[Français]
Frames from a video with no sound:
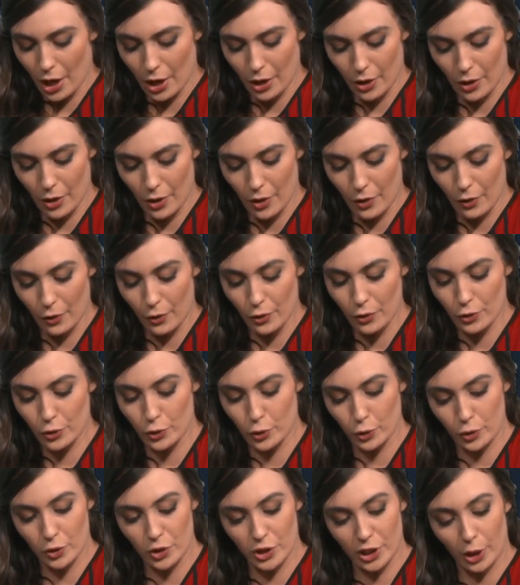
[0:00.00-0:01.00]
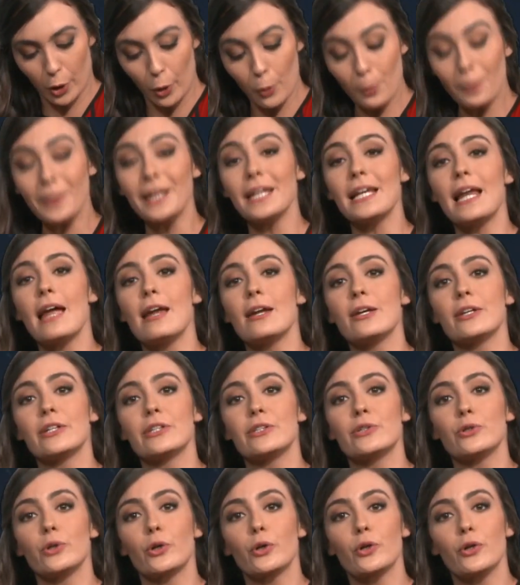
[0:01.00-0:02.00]
Euh, j'ai repris la
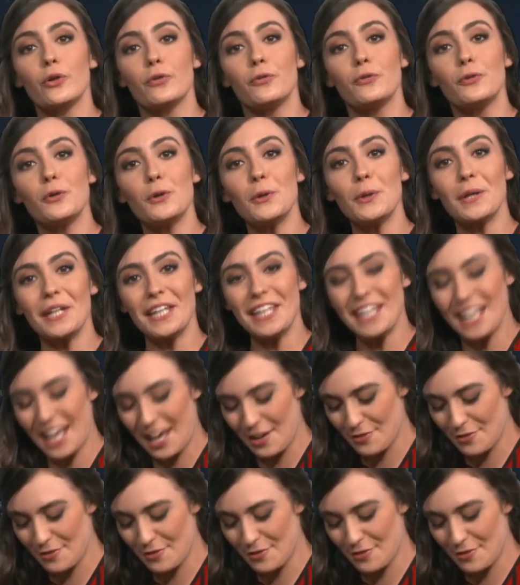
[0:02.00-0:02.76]
lecture que Florie